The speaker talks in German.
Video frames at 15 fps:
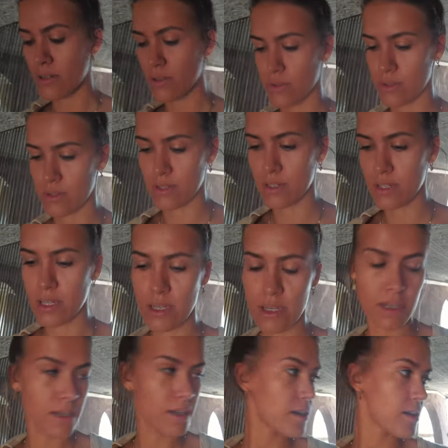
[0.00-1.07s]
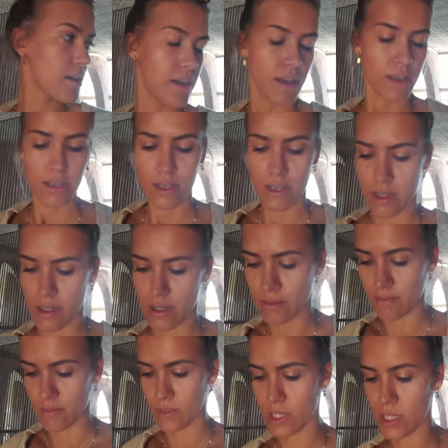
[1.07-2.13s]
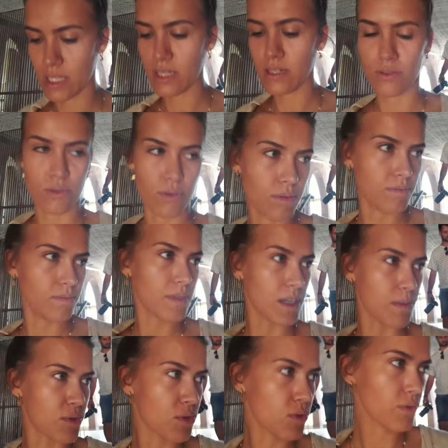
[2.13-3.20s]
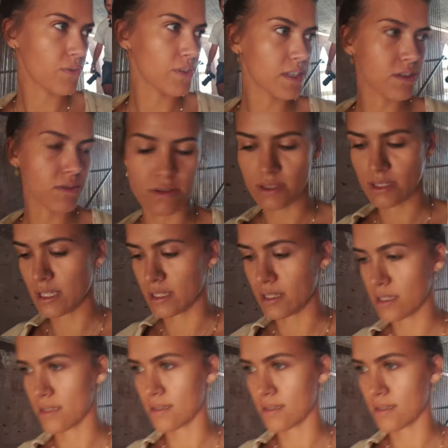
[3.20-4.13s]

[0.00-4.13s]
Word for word: Und ähm, hier oben gibt es so viel zu sehen.